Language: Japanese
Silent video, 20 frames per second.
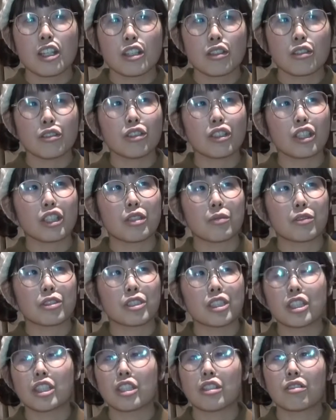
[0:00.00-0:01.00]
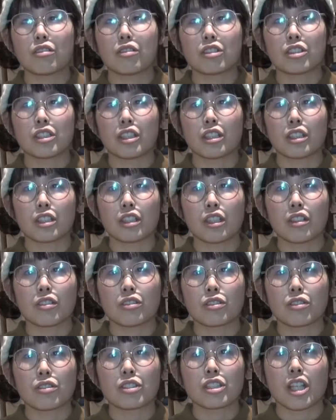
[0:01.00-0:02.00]
うん、その時にもう地域おこしってい
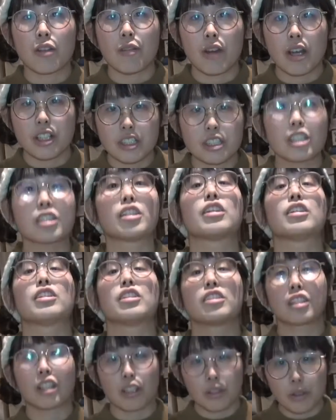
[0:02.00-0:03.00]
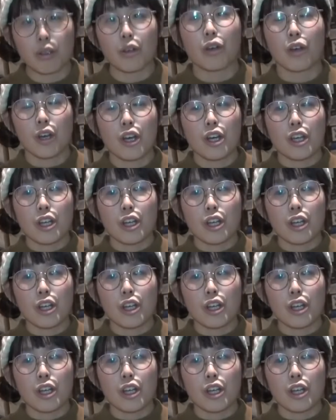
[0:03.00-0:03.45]
う存在はしてたんですけど、